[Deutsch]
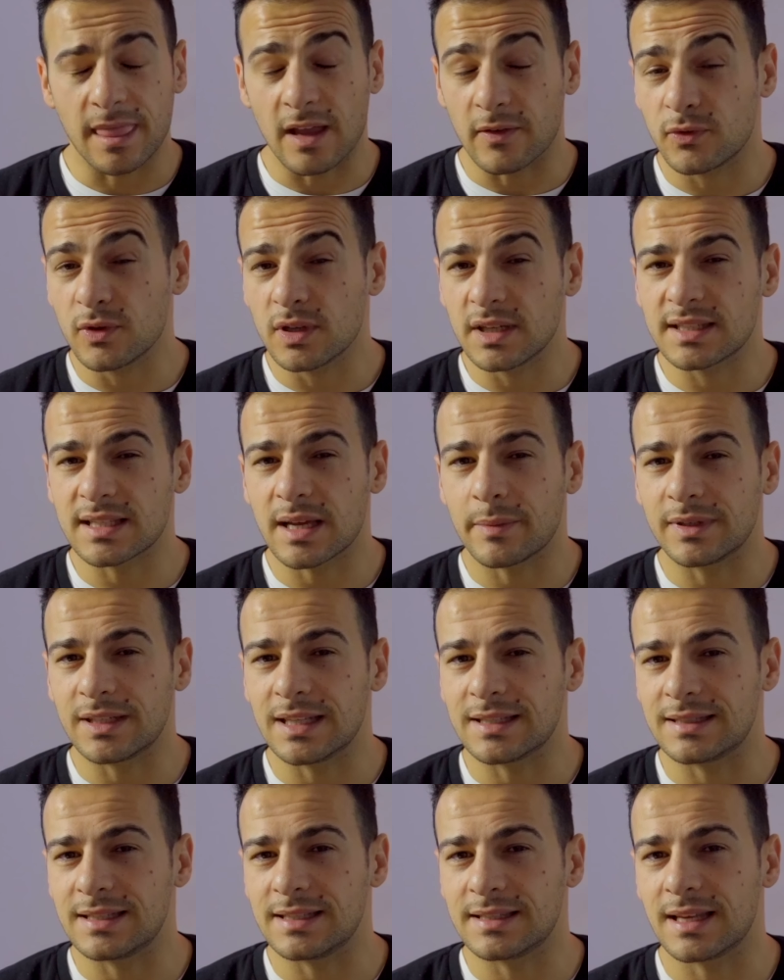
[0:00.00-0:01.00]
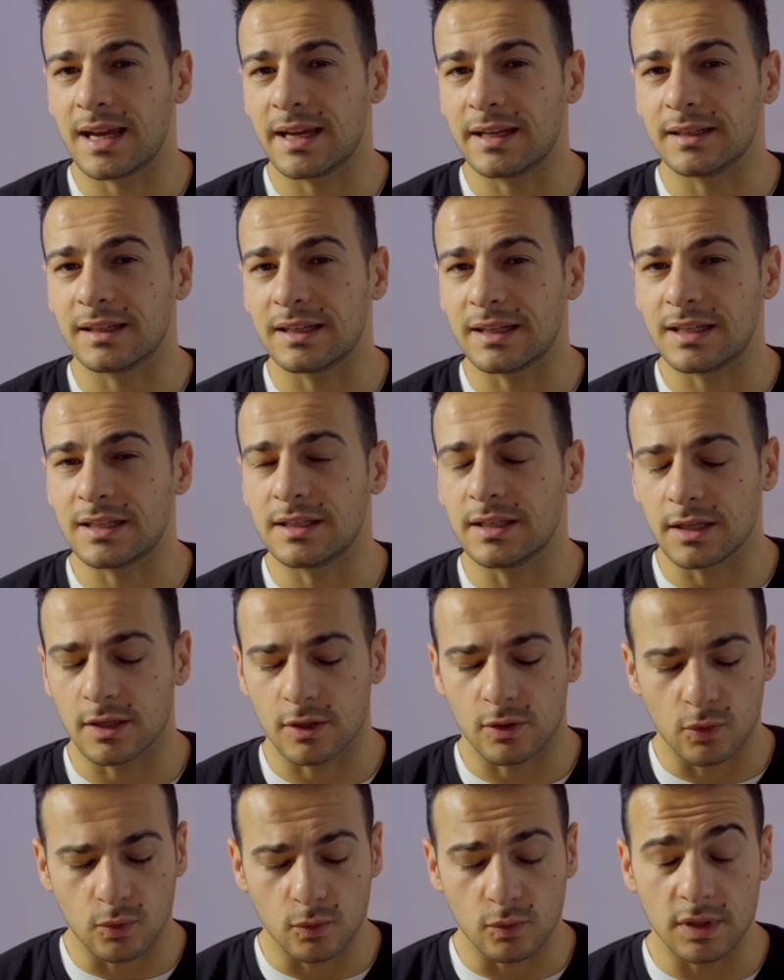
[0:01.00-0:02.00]
Dafür ist aber das Design richtig
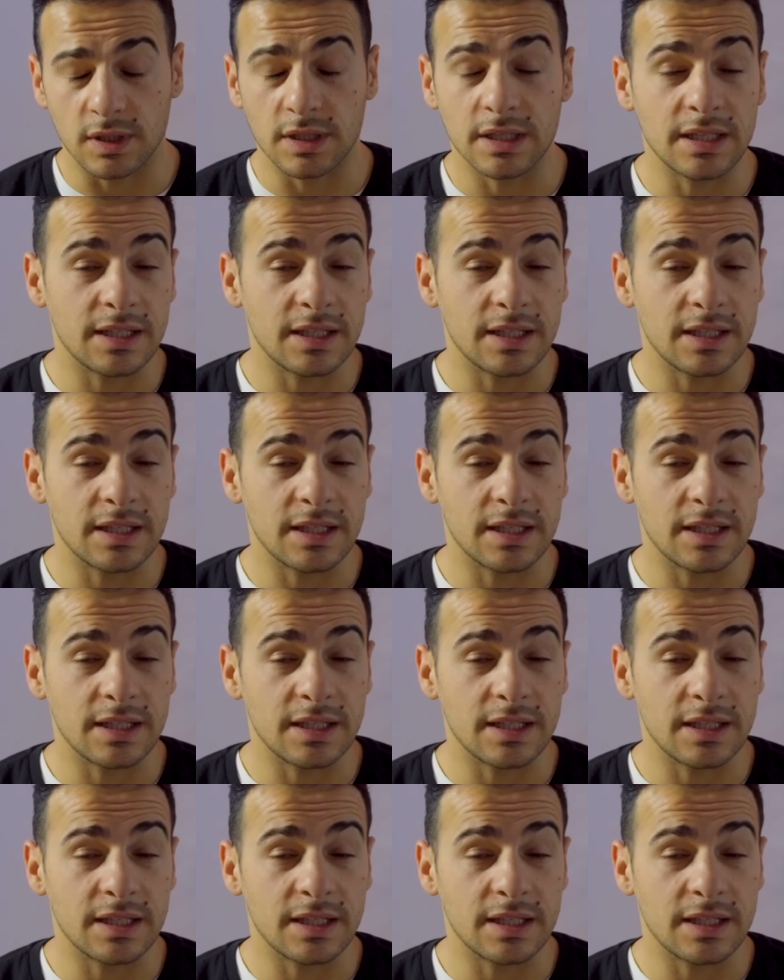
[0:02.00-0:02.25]
cool.